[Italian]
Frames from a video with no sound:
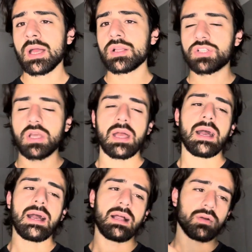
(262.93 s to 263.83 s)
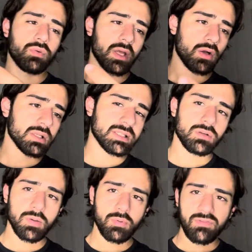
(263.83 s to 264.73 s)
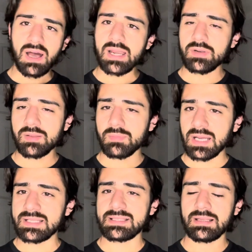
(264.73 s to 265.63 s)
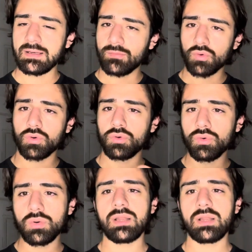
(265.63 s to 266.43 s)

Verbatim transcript: Cioè, alcune cose non le puoi fare perché magari sei al lavoro con lui,